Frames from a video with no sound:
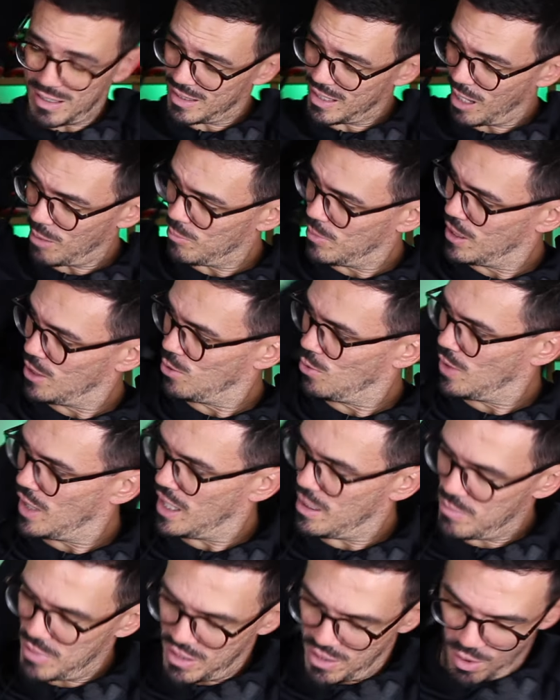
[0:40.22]
Tamanho
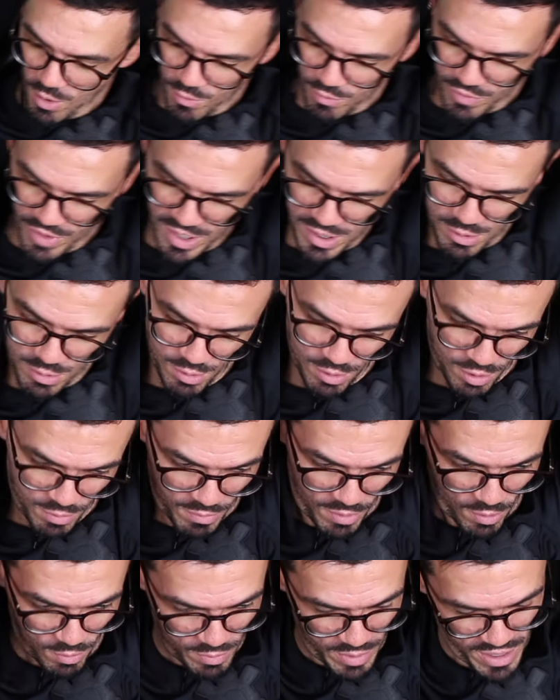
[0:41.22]
M que eu visto
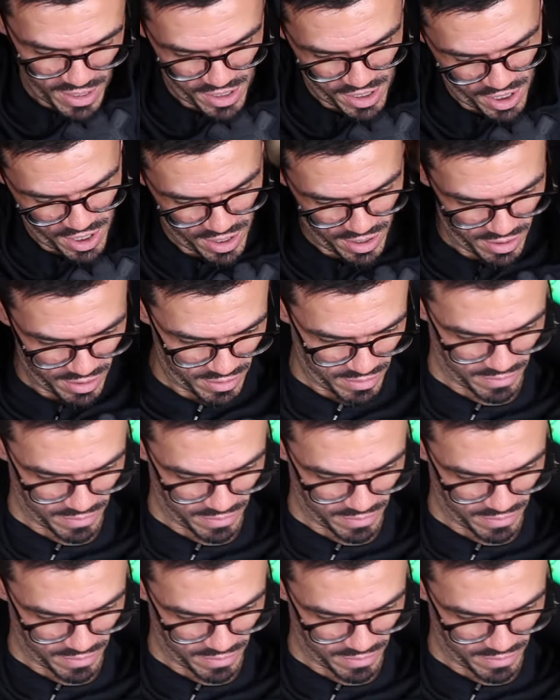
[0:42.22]
normalmente.